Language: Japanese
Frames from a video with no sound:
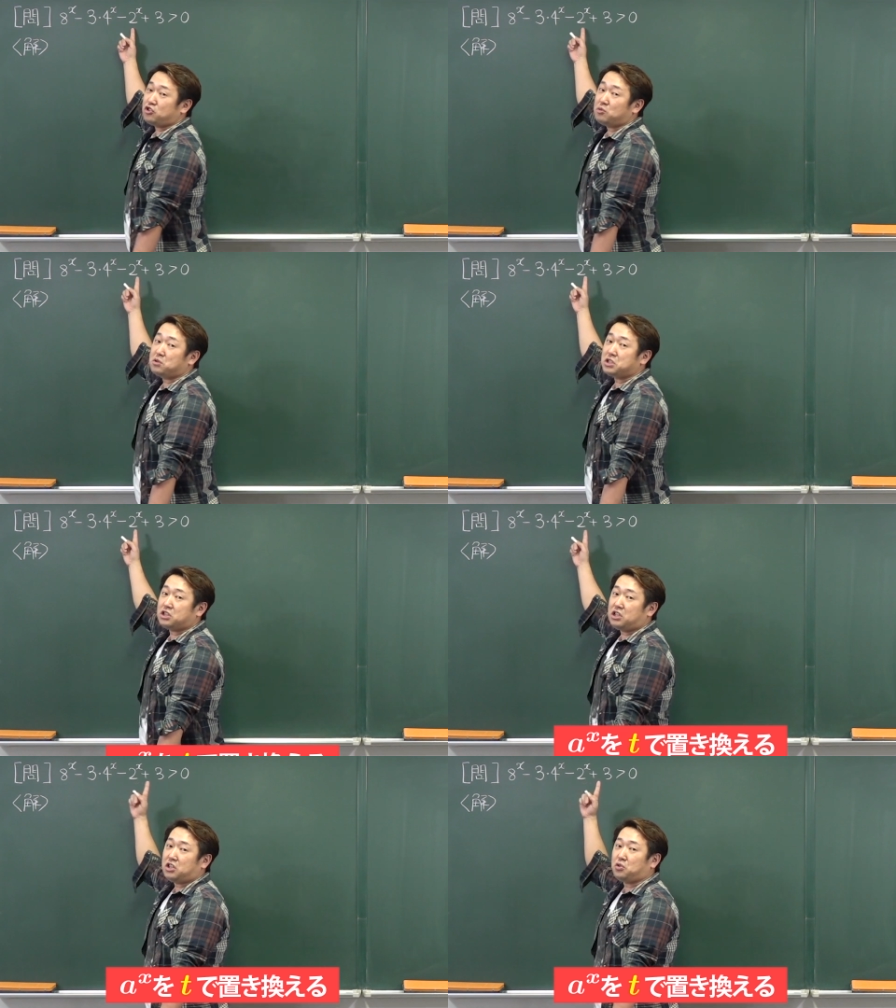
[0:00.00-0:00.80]
の文字
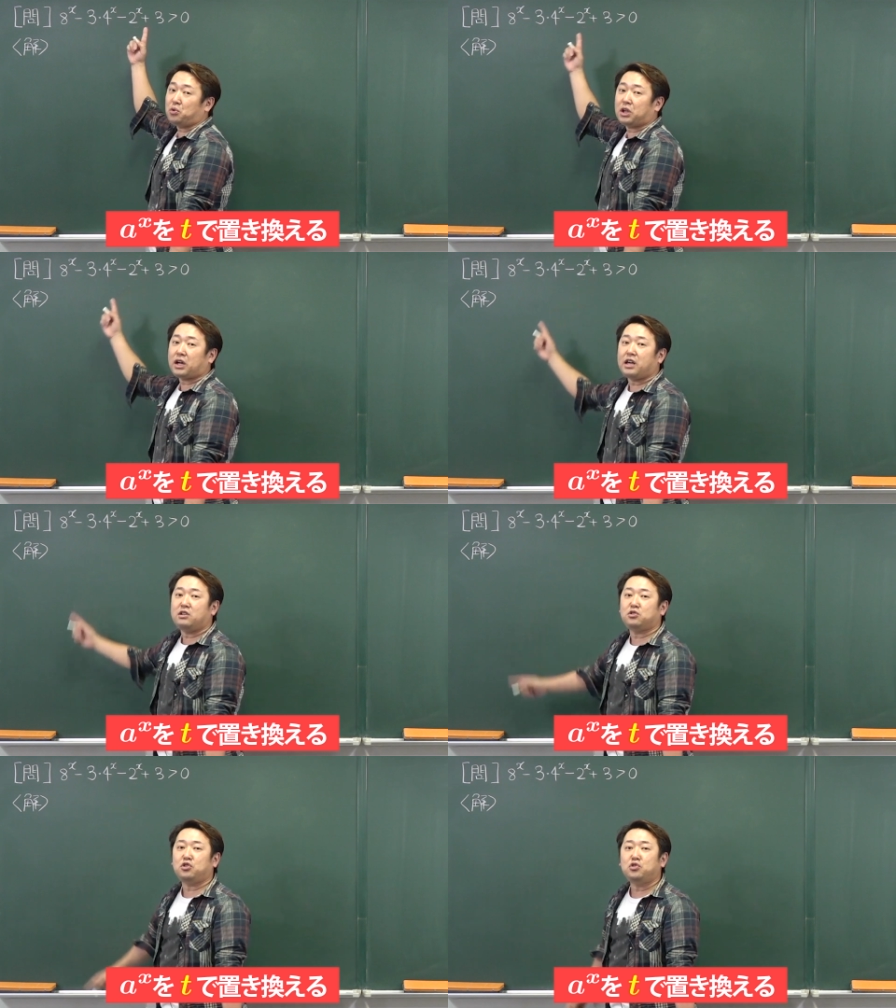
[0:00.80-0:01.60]
t と置き換え
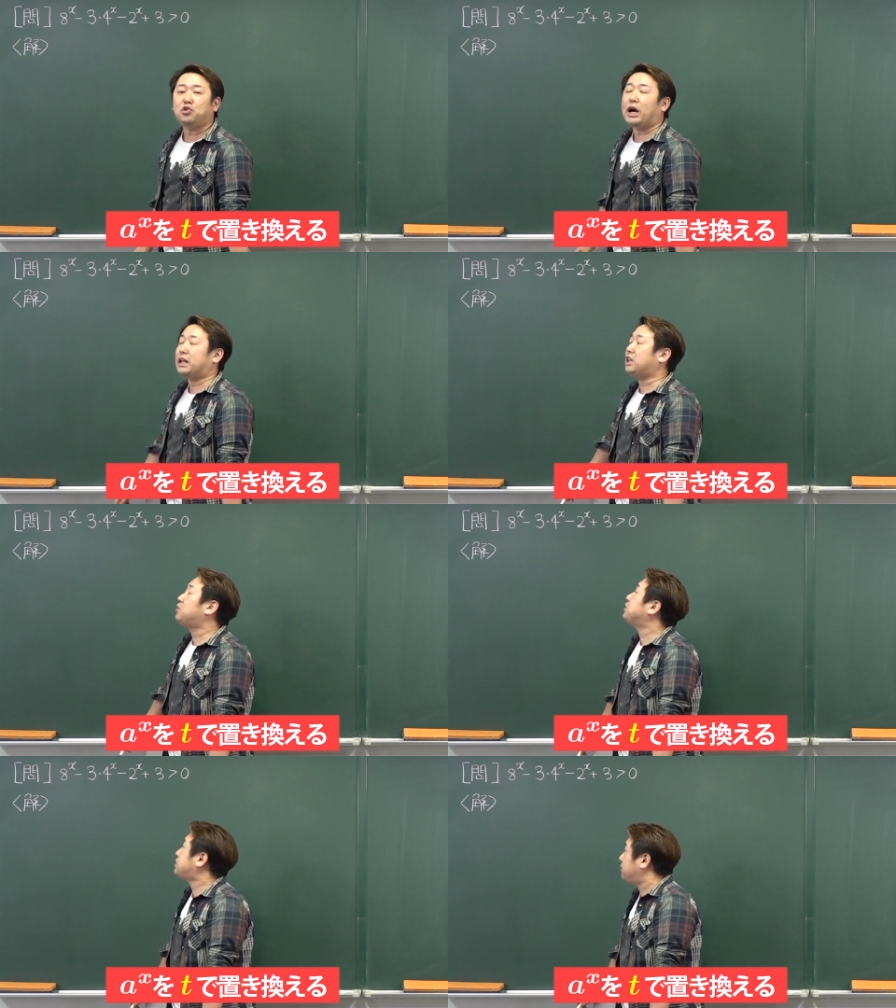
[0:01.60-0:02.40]
るというのが基
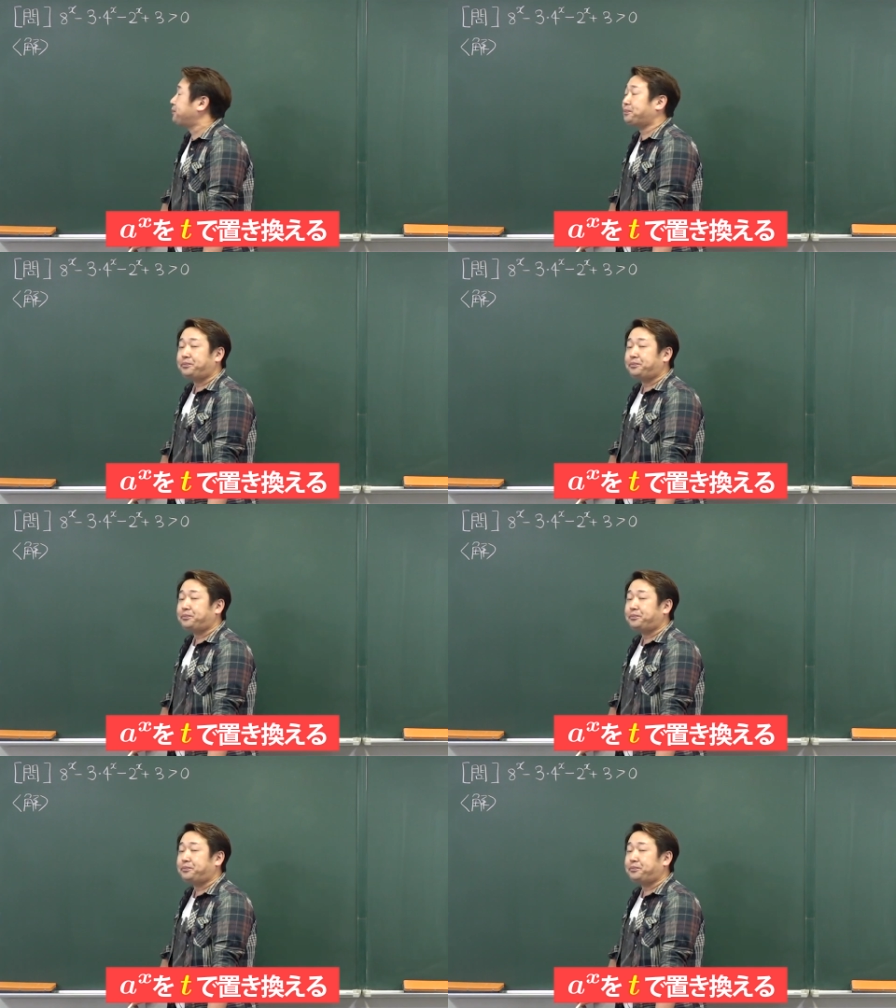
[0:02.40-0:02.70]
本です。